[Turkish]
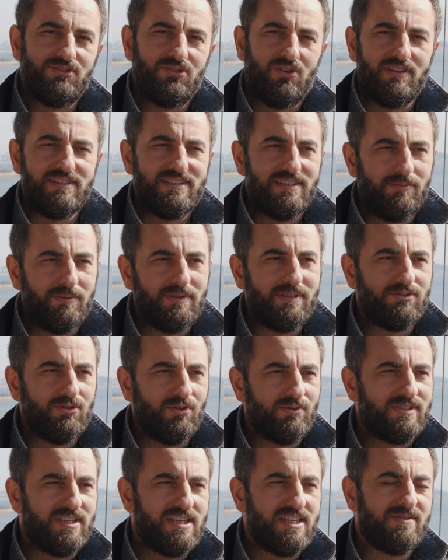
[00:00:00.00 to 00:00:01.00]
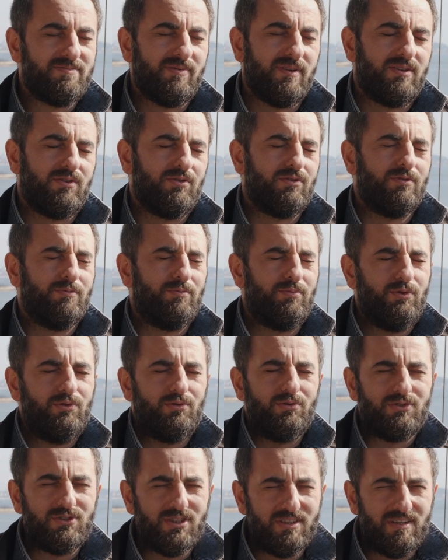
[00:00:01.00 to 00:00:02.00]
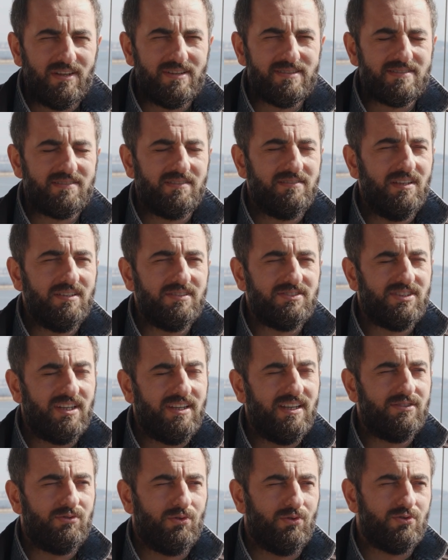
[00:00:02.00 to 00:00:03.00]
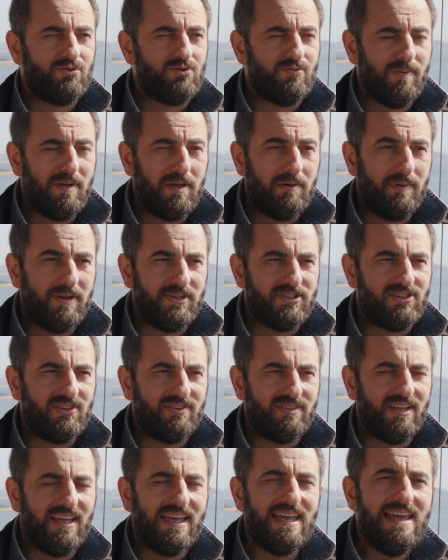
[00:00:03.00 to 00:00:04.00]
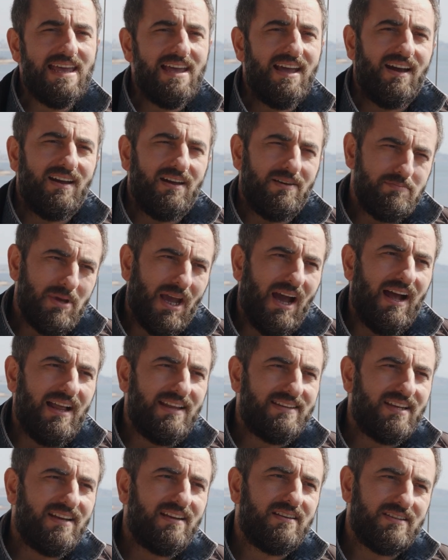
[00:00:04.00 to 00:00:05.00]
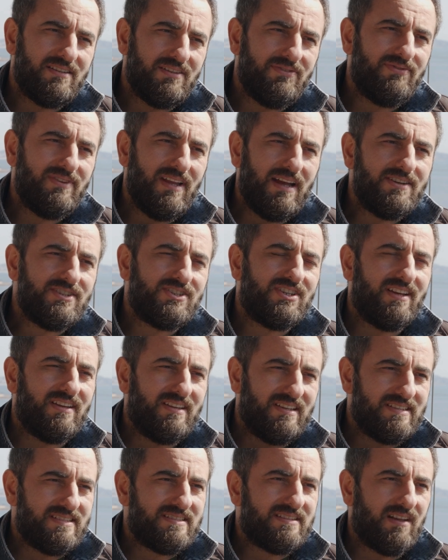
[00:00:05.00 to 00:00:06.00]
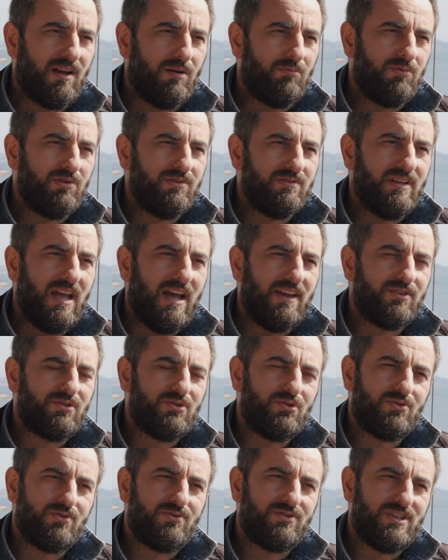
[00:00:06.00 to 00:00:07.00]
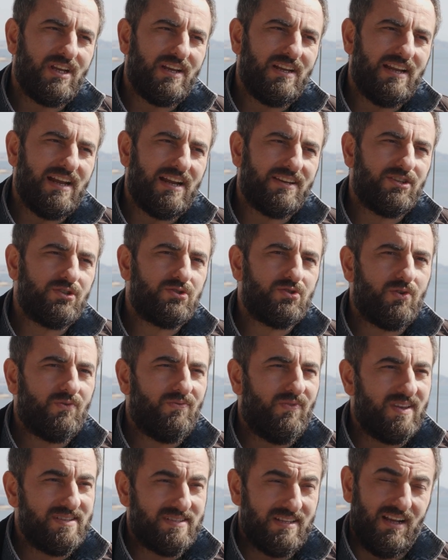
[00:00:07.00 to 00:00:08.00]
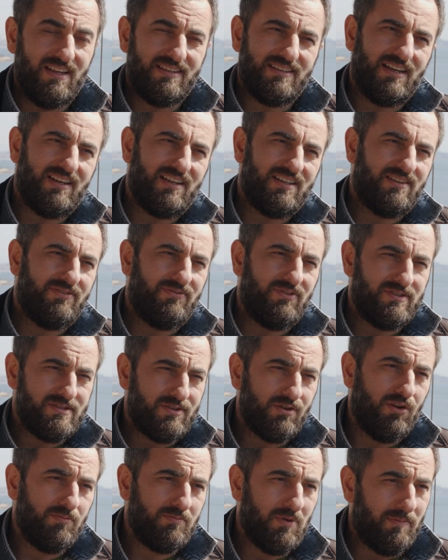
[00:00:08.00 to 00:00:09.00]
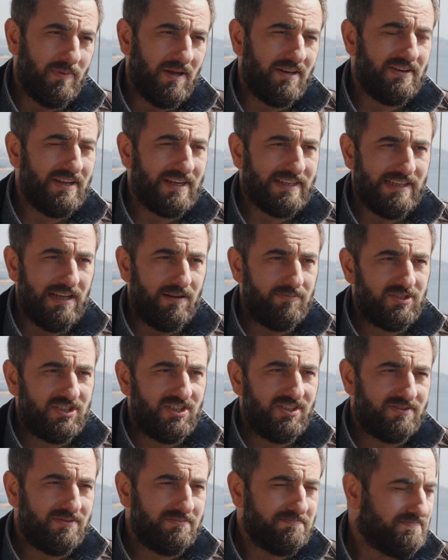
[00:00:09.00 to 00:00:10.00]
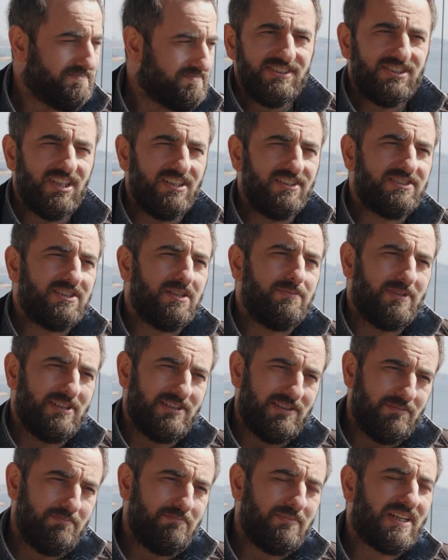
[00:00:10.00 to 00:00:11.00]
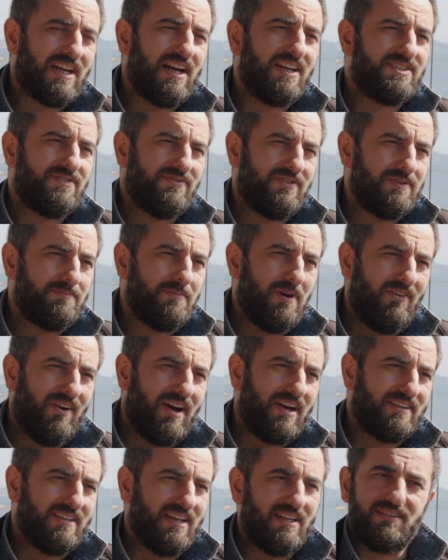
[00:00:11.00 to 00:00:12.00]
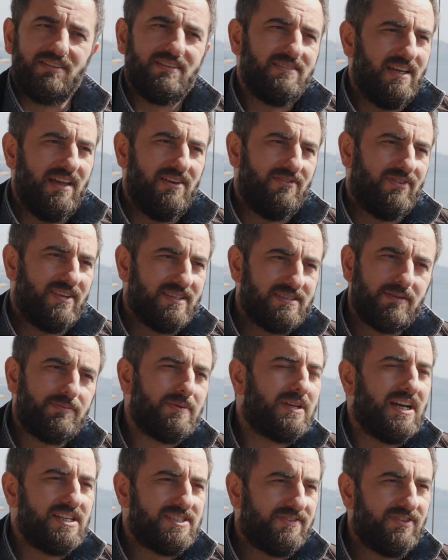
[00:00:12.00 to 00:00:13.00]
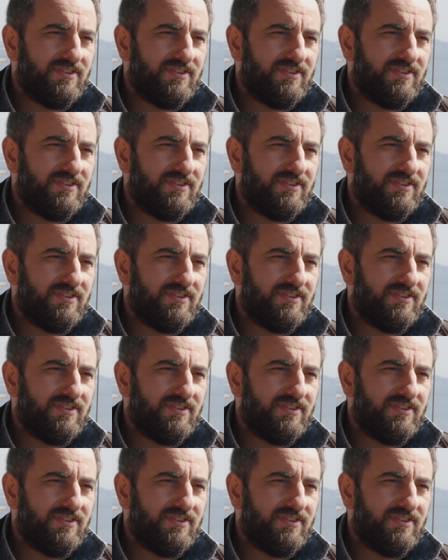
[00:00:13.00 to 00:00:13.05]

Dolayısıyla beni çok cezbediyordu. Büyüdükçe de aslında şeye dönüşmeye başladı. Bir alternatifler şehri İstanbul. Yani küçük şehirlerde çok fazla alternatifiniz olmuyor. Ben reklamcıydım. Çalışabildiğim birkaç firma vardı yani. En fazla birkaç